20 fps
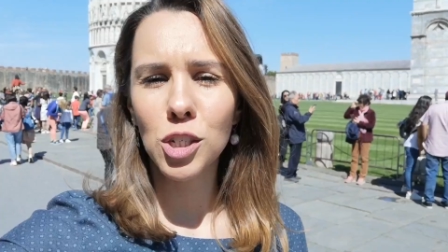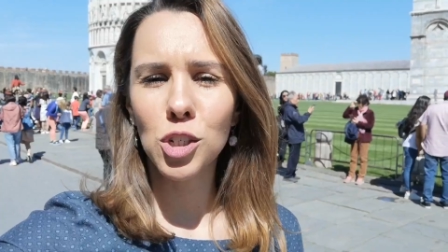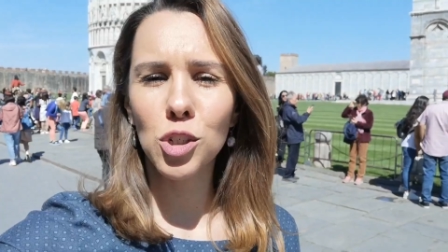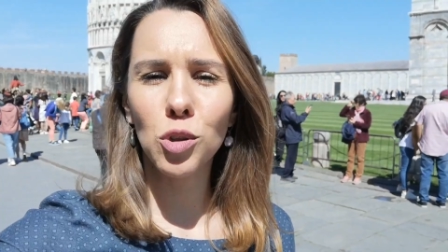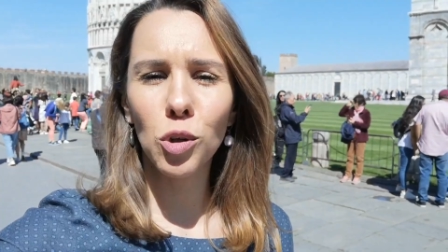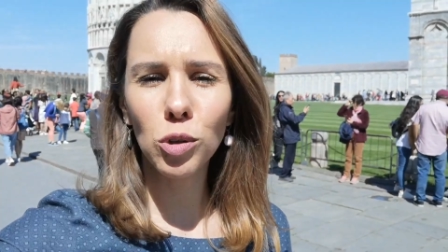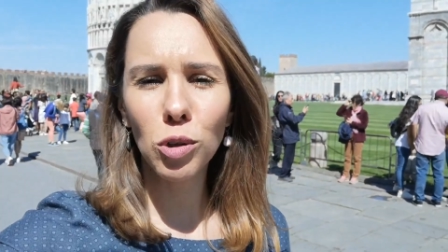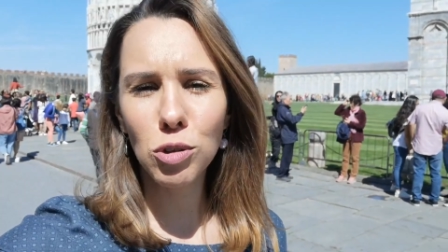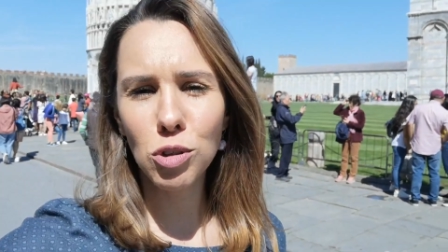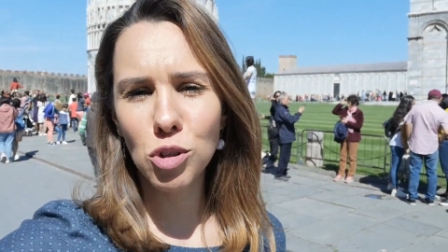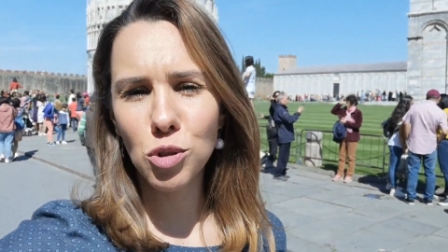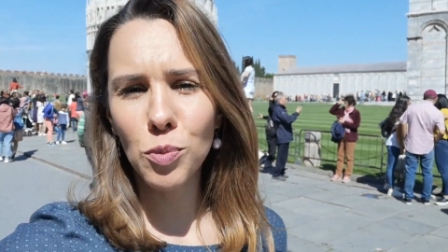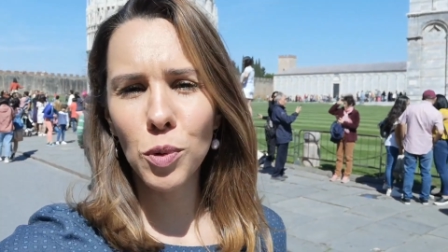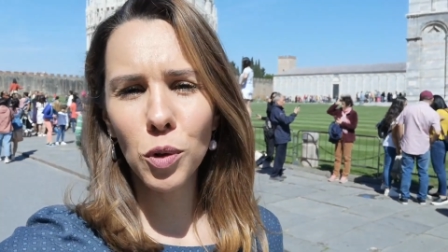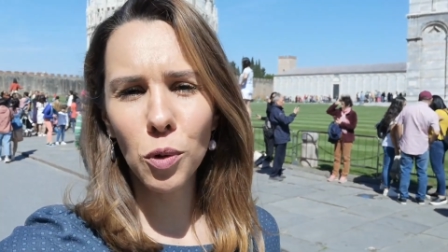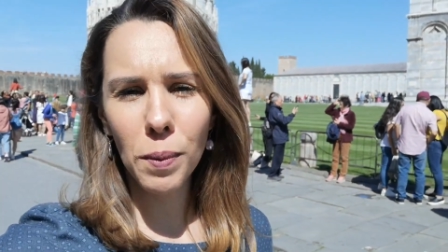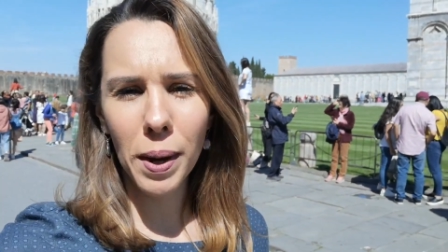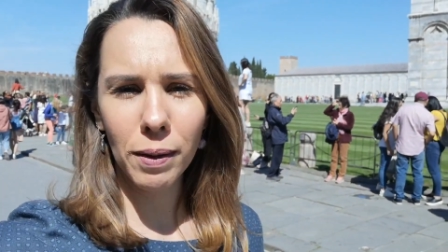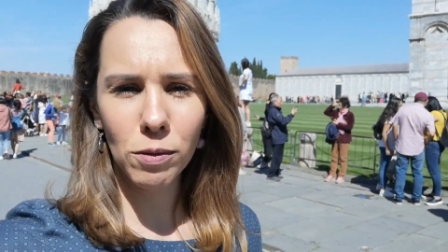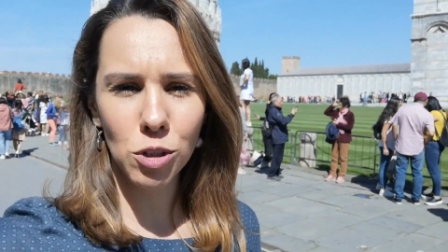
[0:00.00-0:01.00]
De todos os
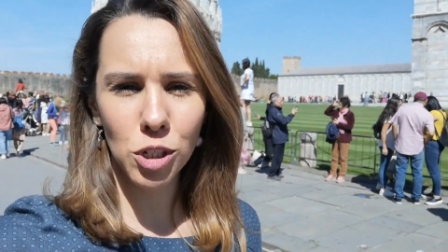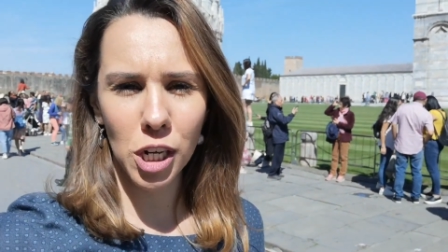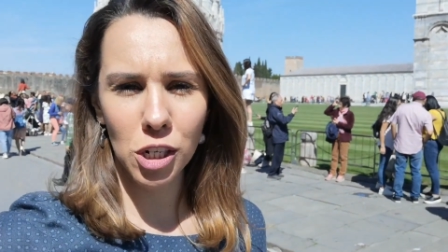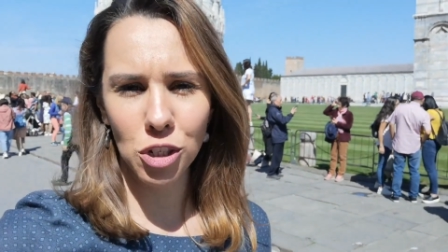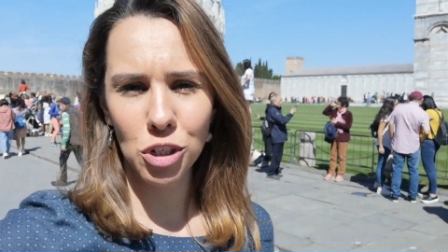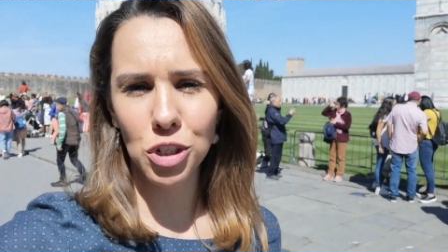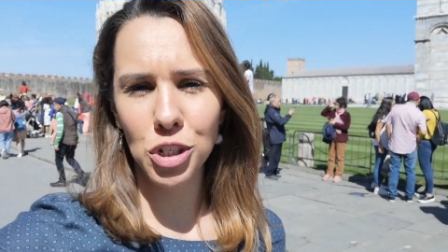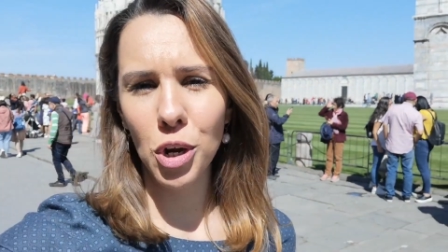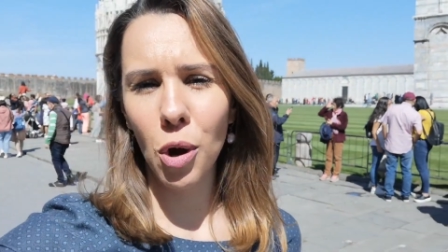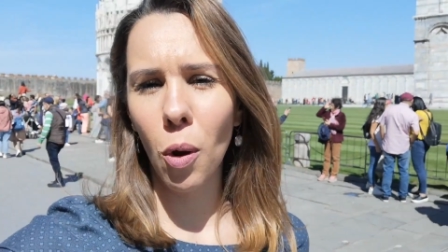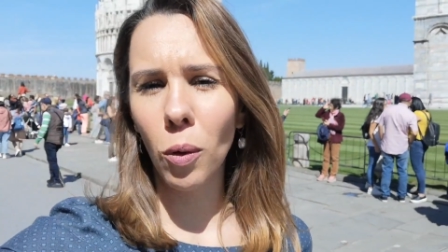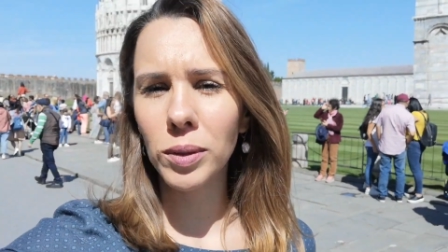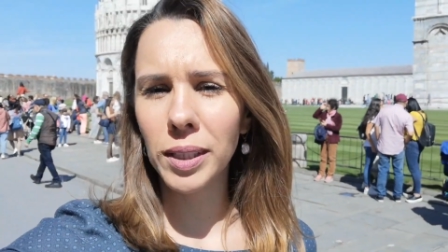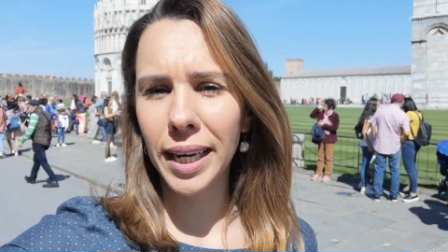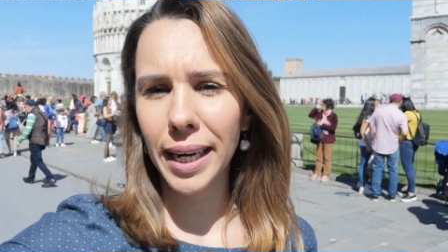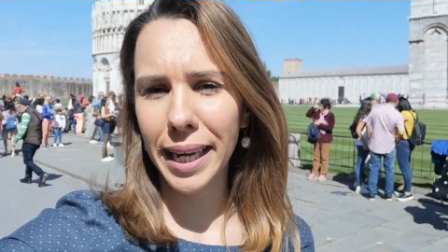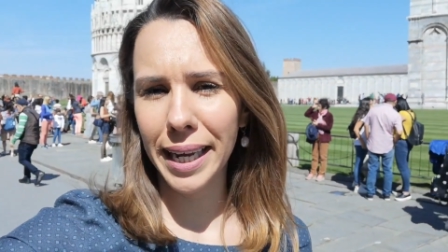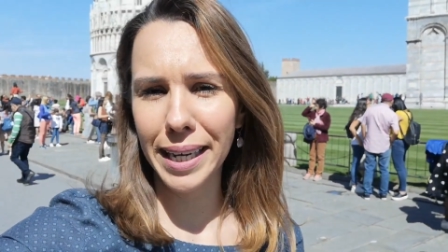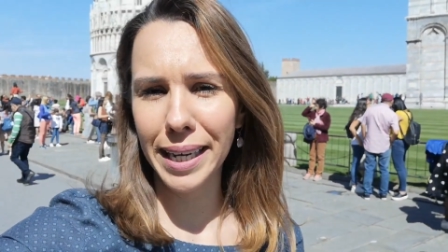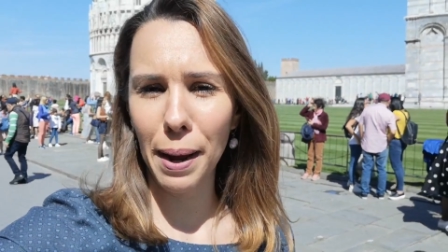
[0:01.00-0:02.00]
monumentos que a gente
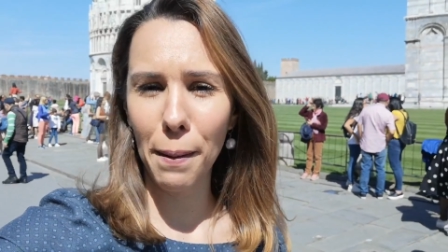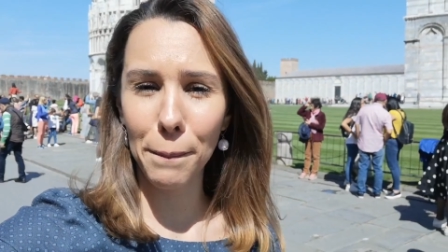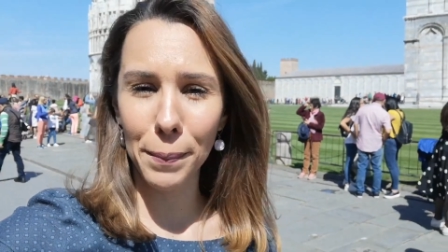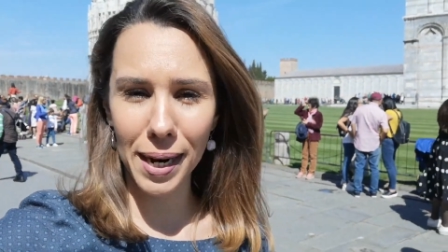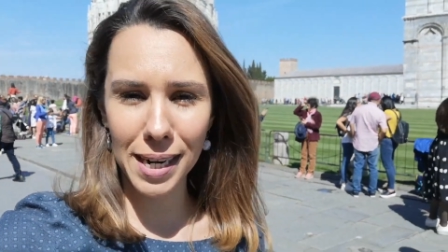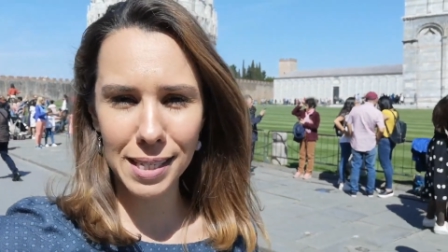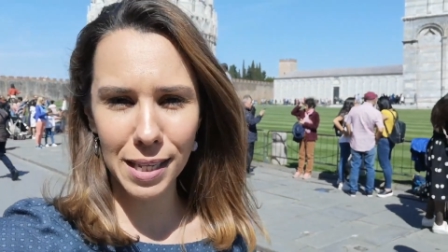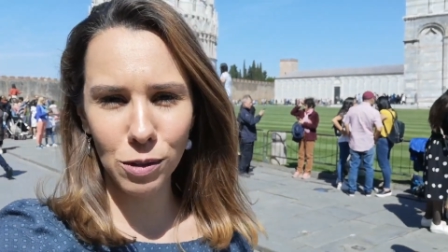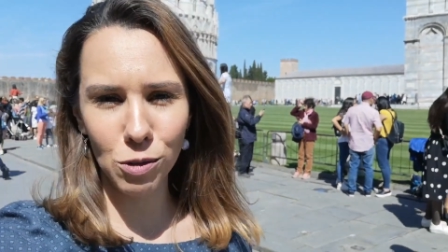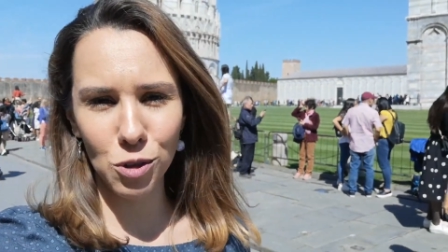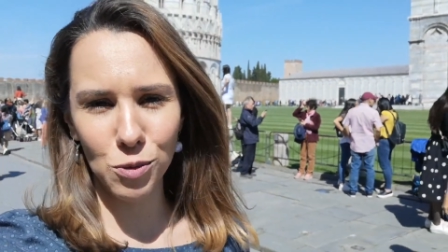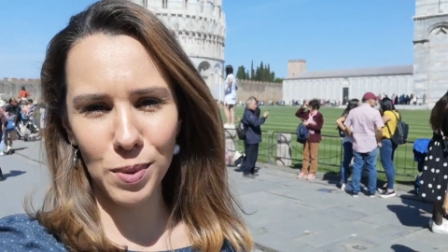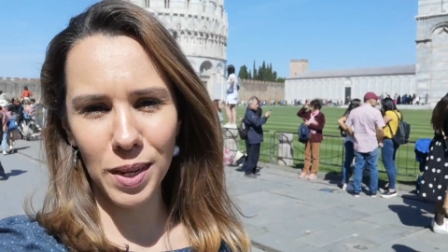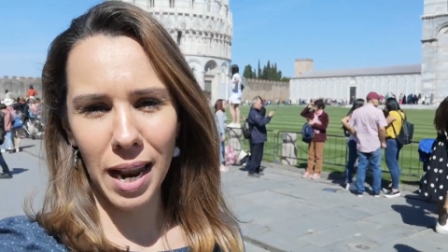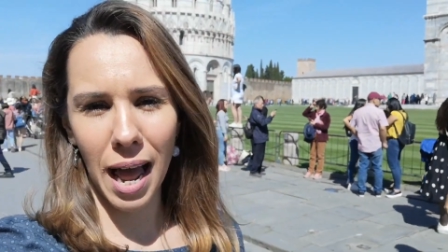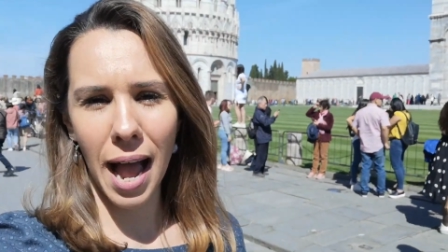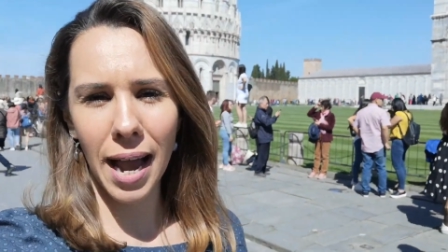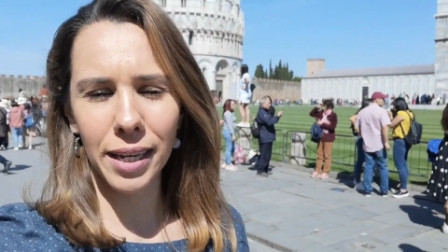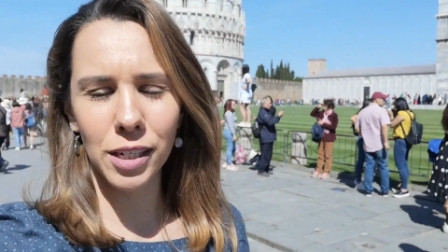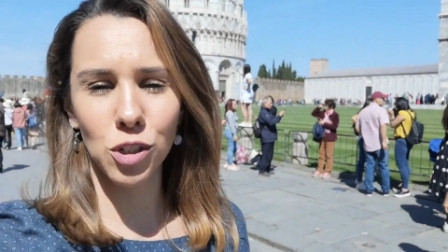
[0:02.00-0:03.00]
encontra aqui na Praça dos
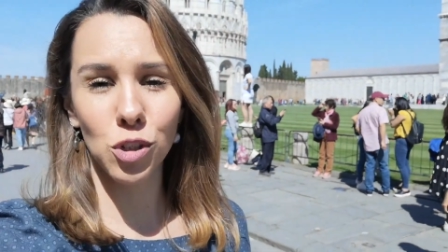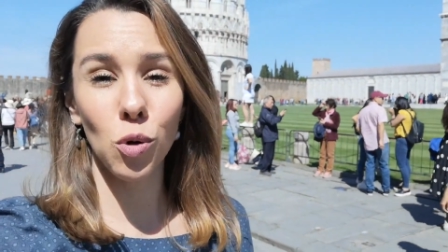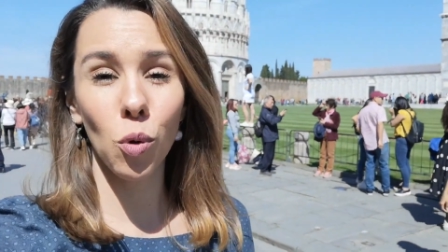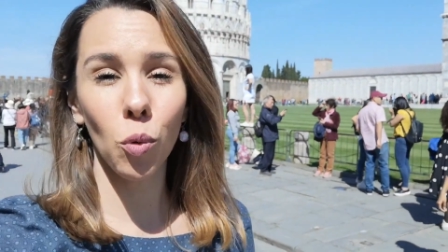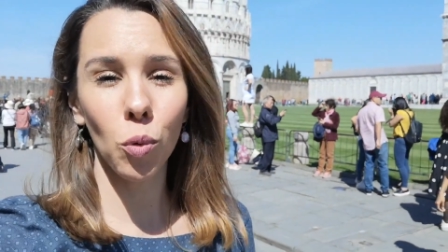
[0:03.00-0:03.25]
Milagres,